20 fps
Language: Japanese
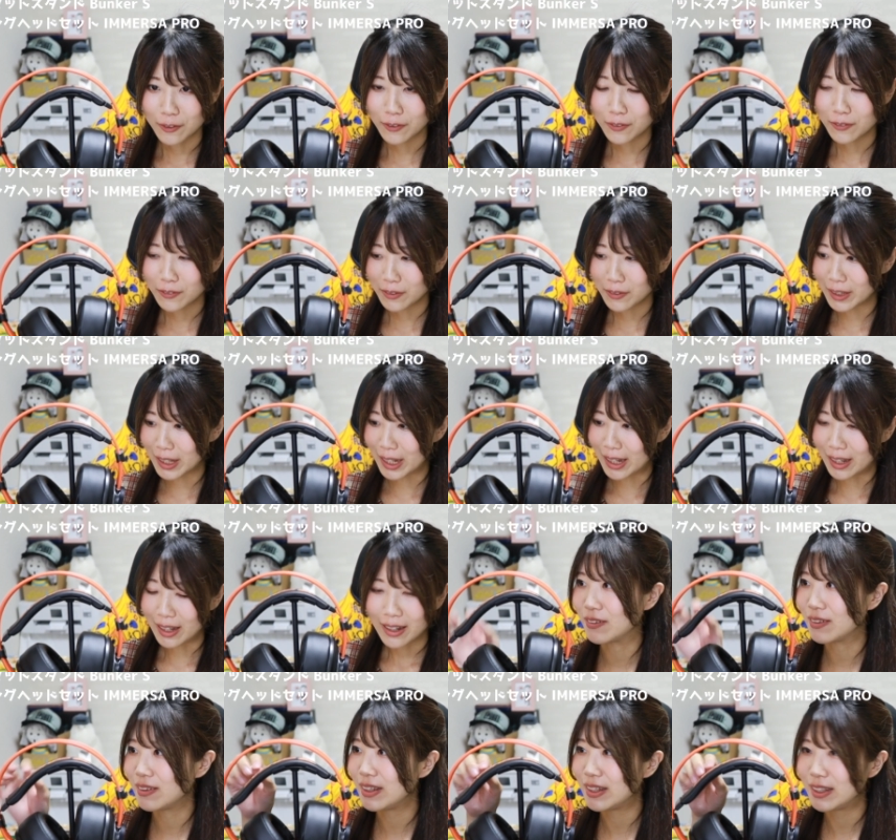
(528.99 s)
ということで、
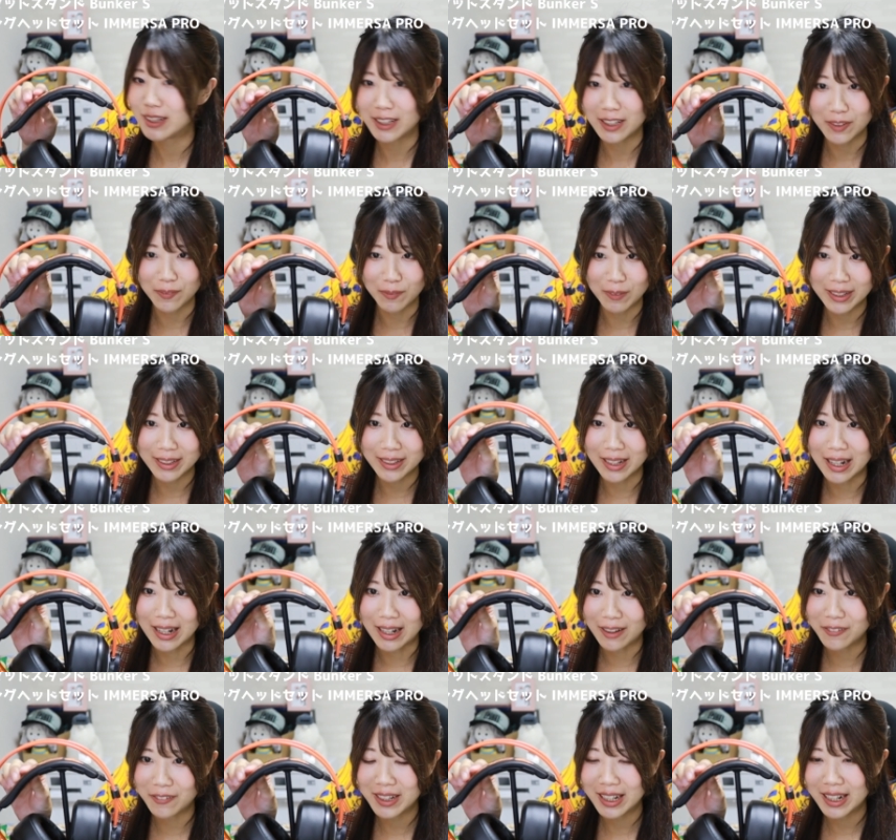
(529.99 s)
設置しまし
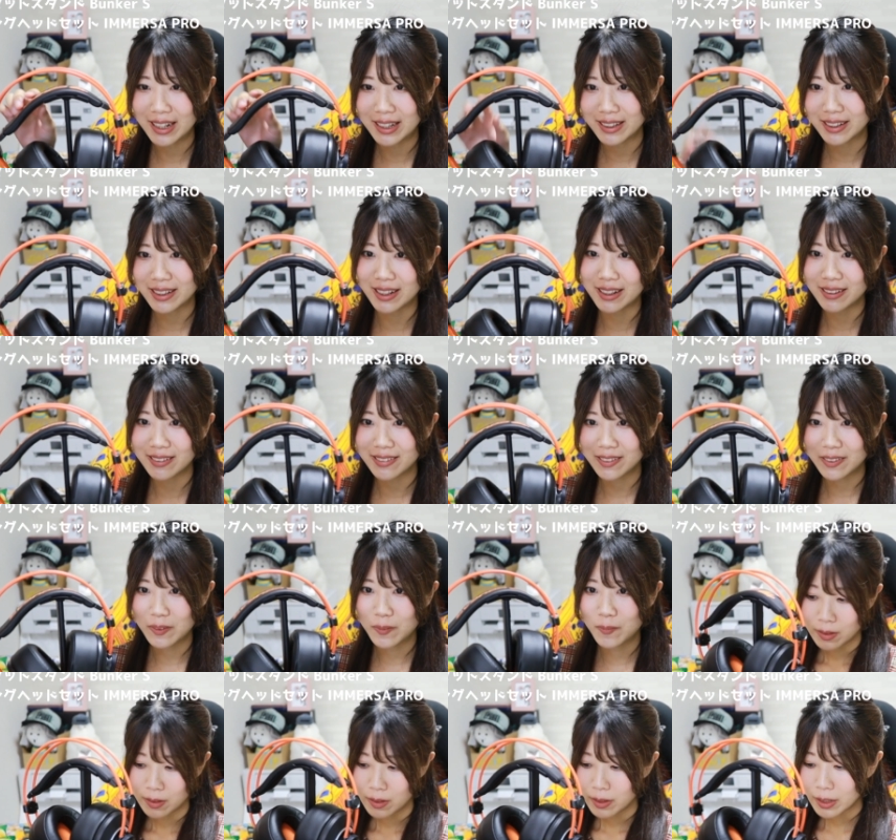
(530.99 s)
た。こんな感じです。
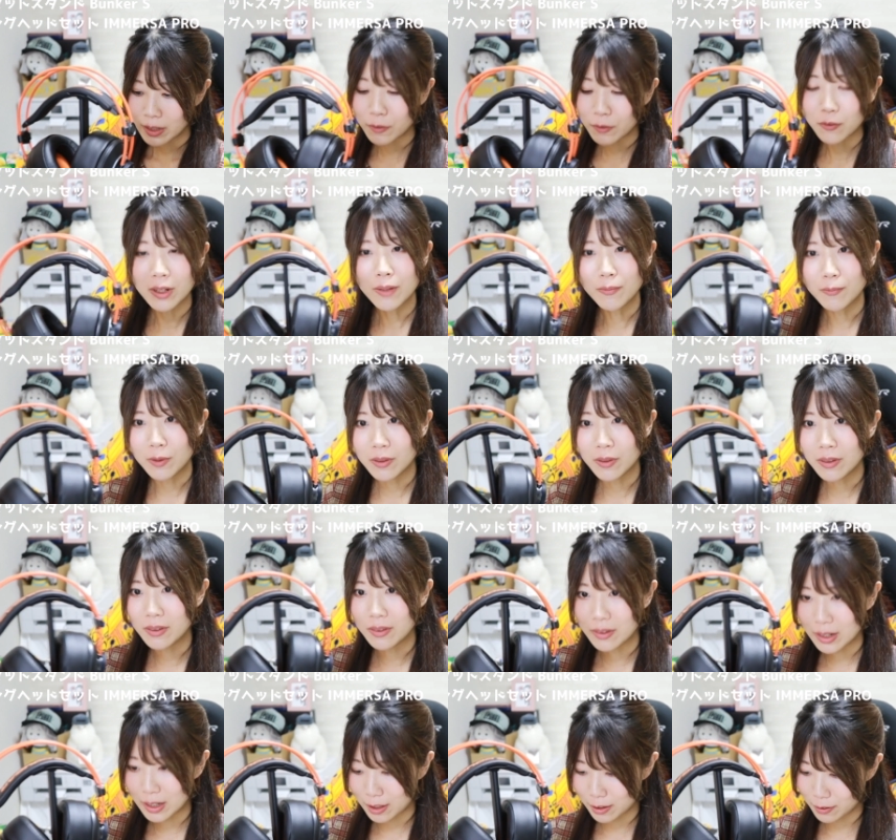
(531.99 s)
で、これ
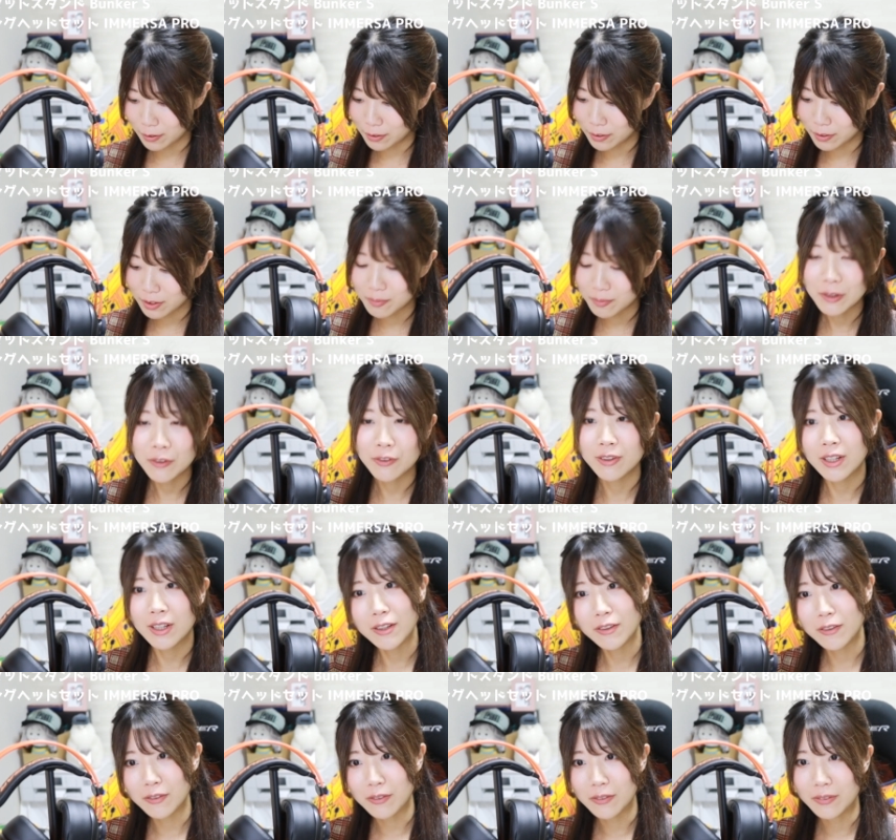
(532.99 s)
も、
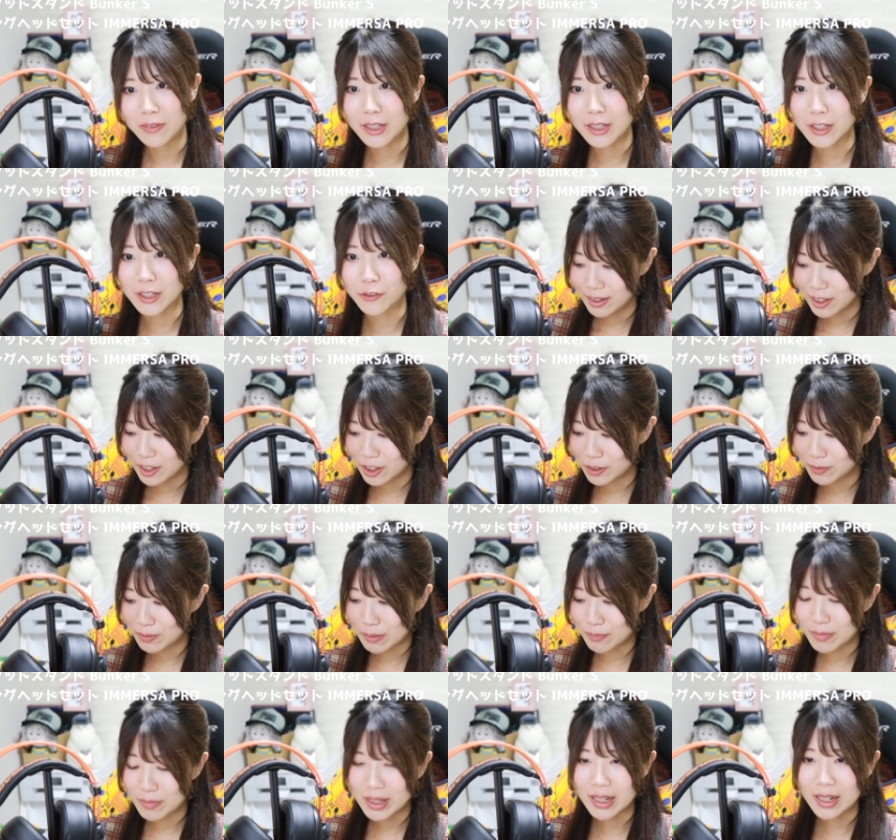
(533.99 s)
スマホスタンドと同じく吸
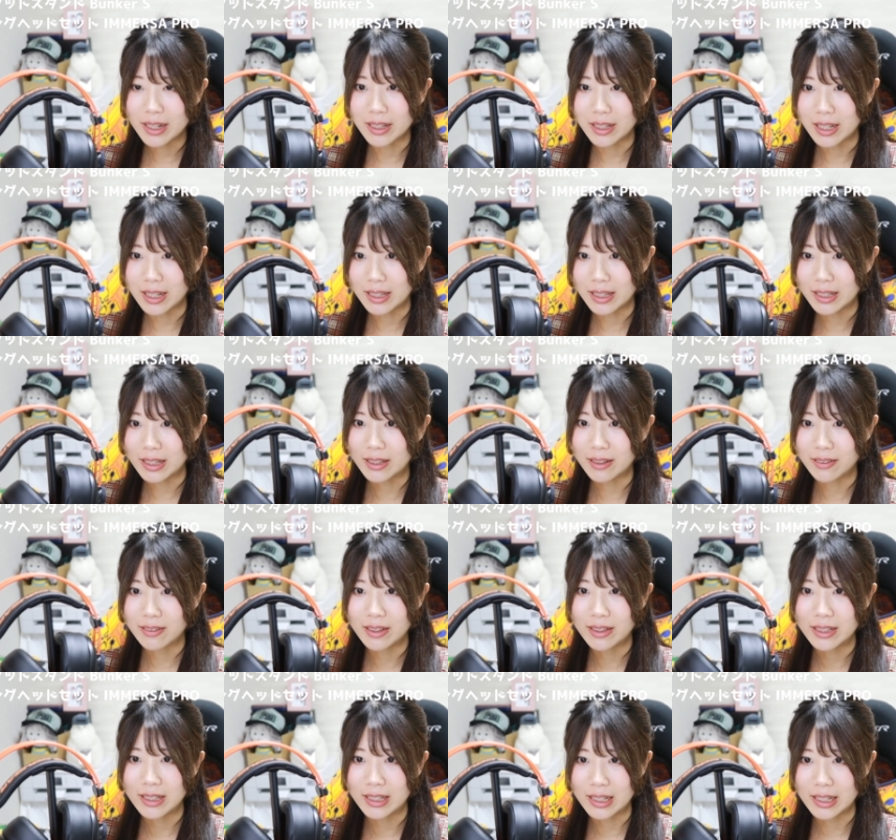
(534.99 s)
盤みたいになってて設
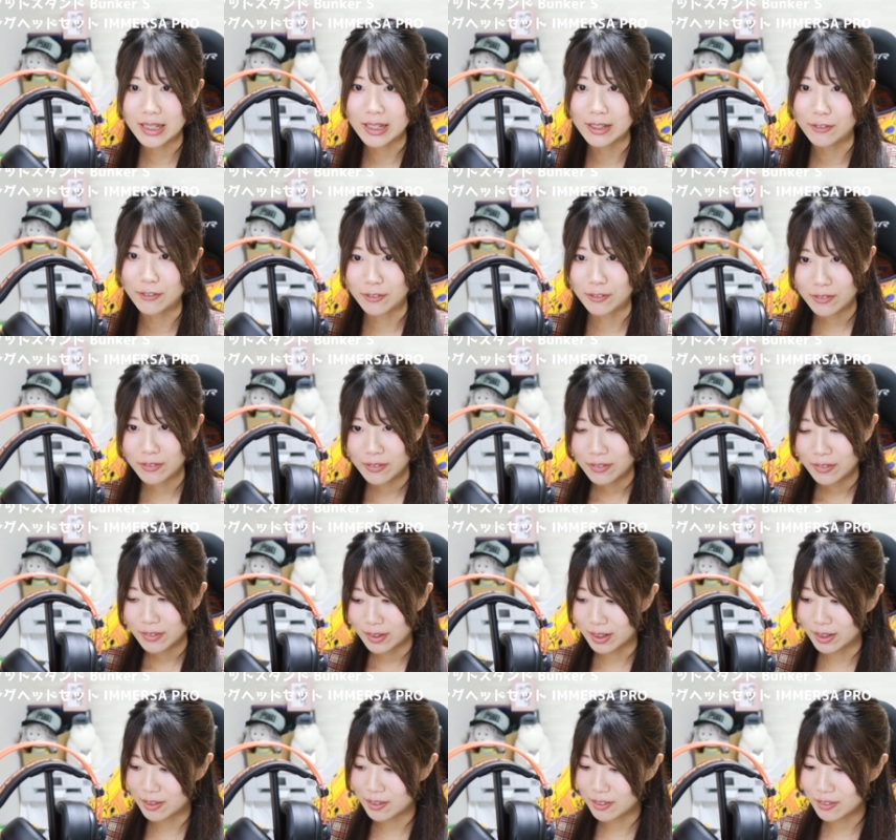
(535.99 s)
置できる
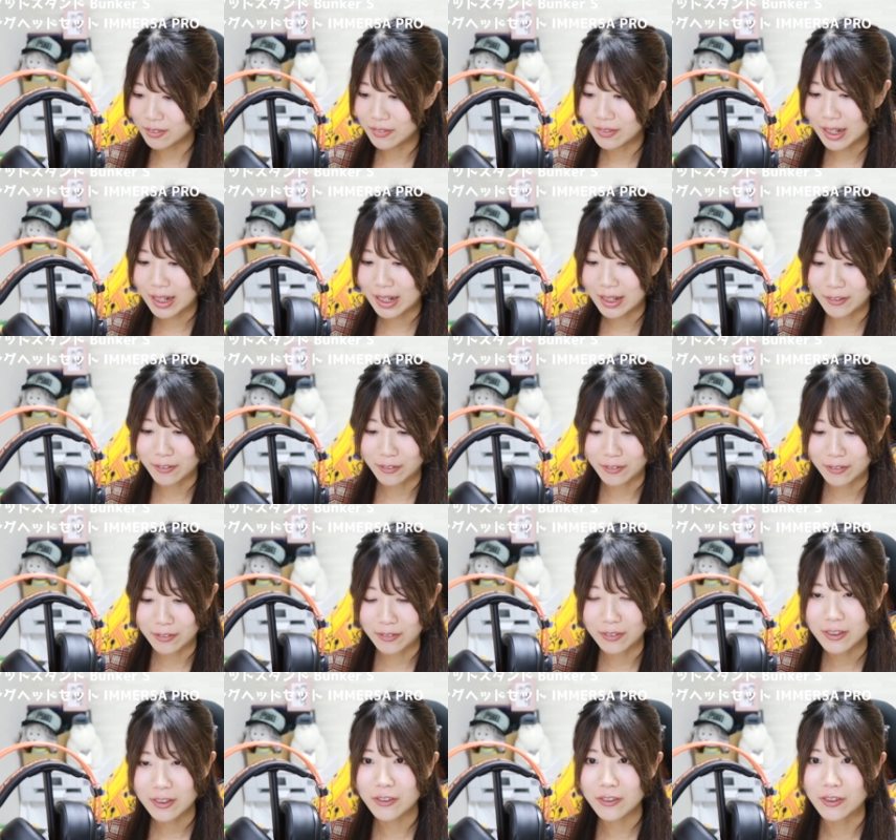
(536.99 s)
やつを、
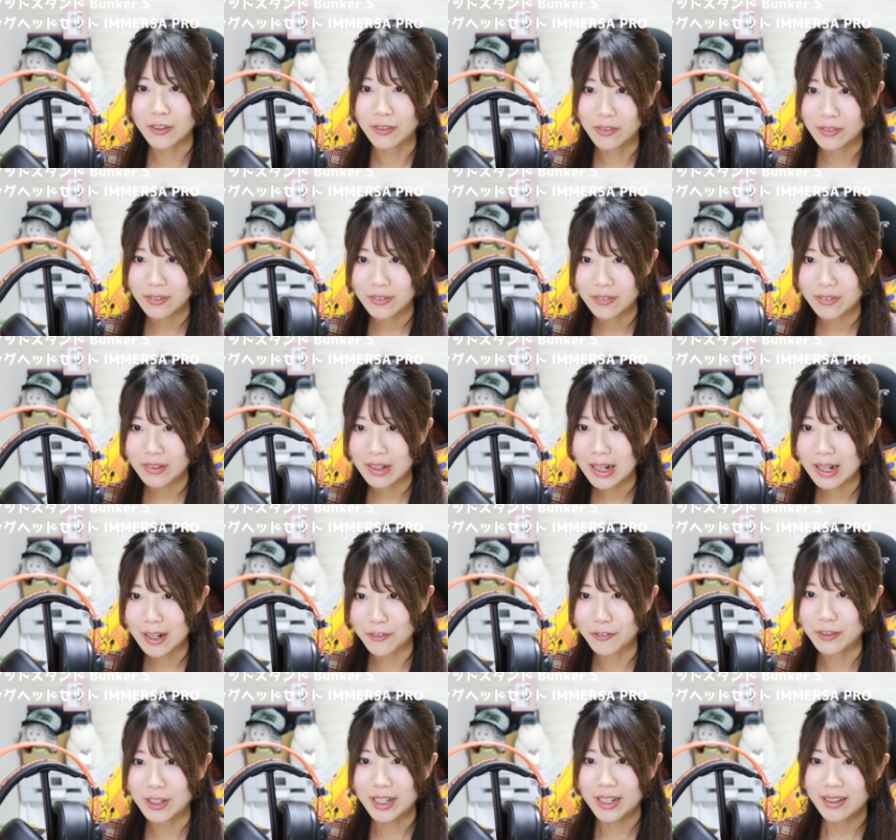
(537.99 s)
急遽
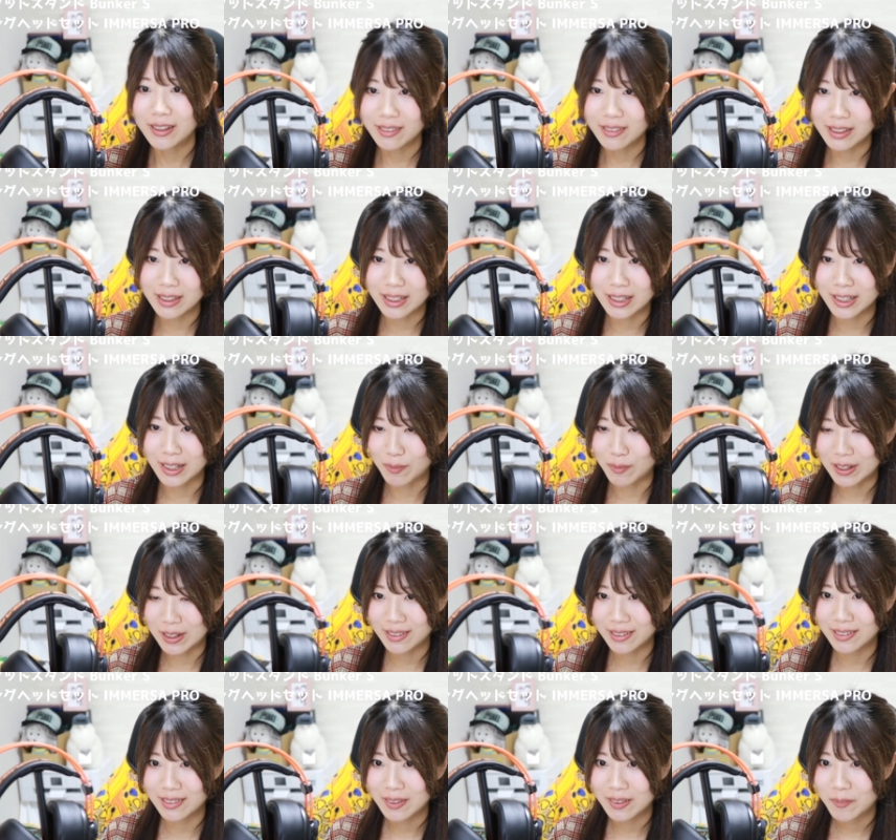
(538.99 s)
箱に設置してま
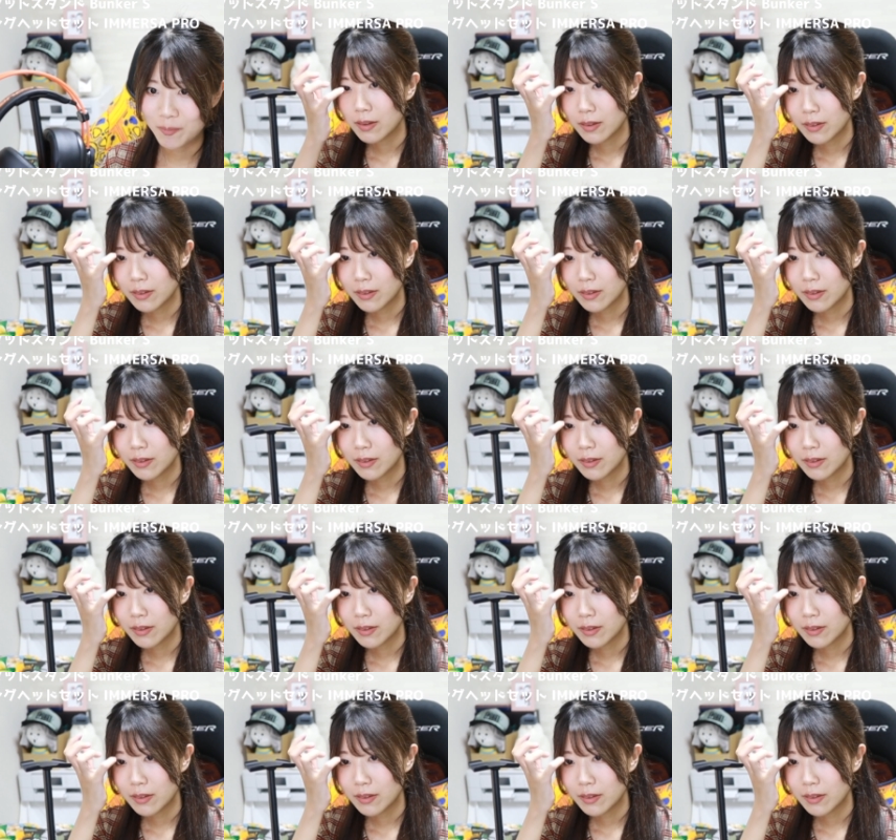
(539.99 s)
す。